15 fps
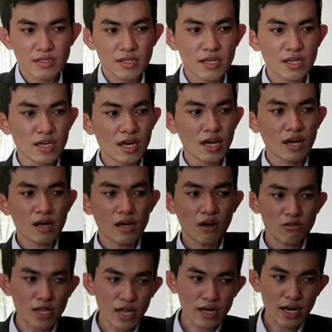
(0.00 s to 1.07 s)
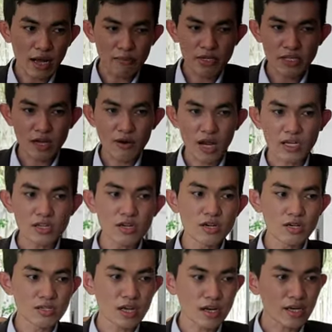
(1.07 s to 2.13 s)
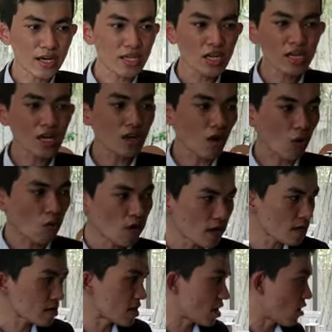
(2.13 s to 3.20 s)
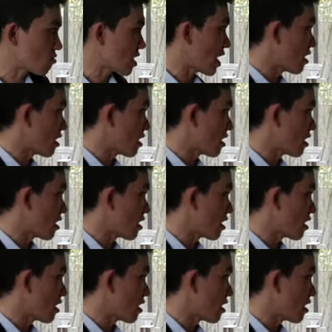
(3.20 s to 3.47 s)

thì à, cầu thang làm bên tay phải thường những cái thiết kế cũ á, thì cầu